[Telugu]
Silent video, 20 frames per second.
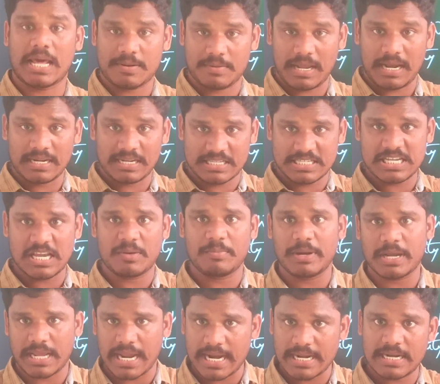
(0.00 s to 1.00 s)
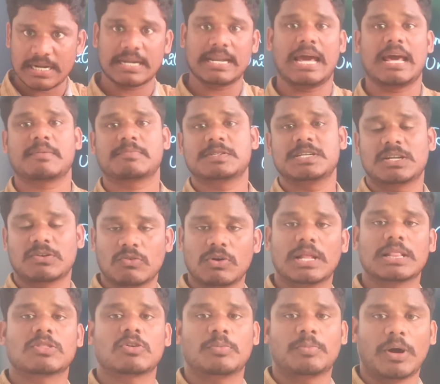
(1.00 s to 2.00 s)
నార అంటే చైర్మన్ క్యాండిడేట్ నారప్ శెట్టి
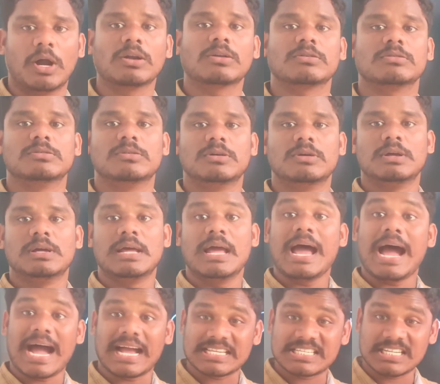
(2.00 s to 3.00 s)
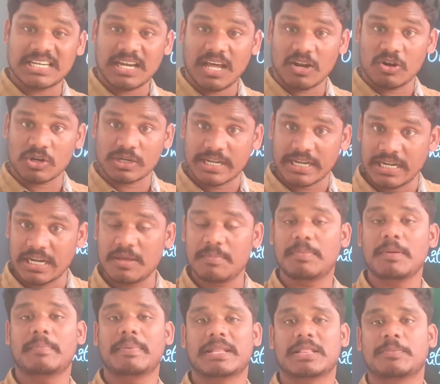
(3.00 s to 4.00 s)
వాళ్ళతో పాటు ఆ జిల్లాలో
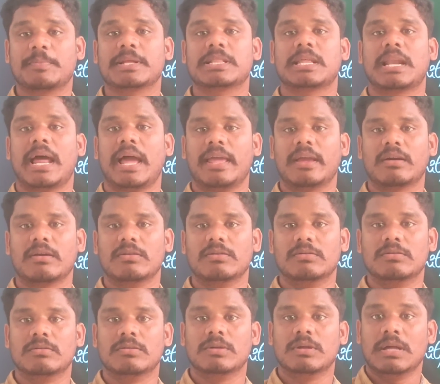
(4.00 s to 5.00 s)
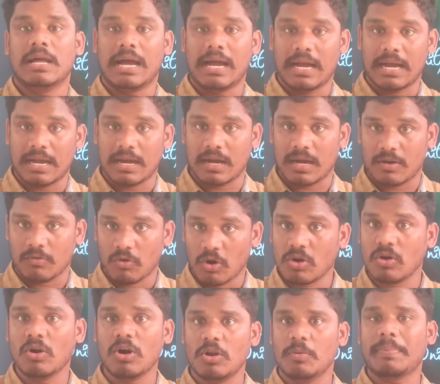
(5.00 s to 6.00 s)
టీడీపీ పెద్ద పెద్ద నాయకులు
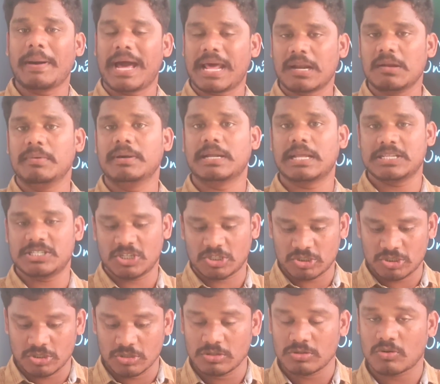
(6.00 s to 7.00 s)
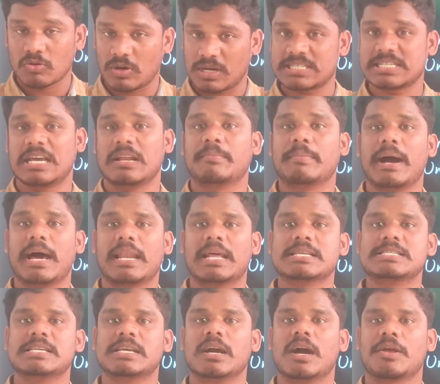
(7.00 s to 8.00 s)
ఒంగోలు పార్లమెంట్ అధ్యక్షుడు నోక్సాని
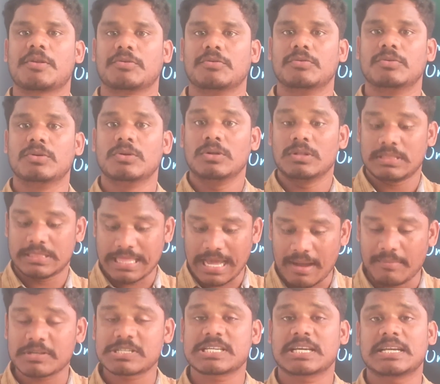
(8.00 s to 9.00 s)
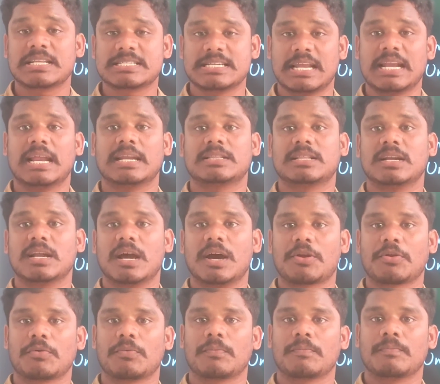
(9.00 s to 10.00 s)
బాలాజీ గారు దామచర్ల జనార్దన్
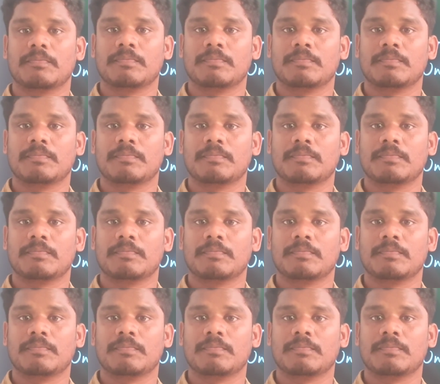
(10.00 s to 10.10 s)
గారు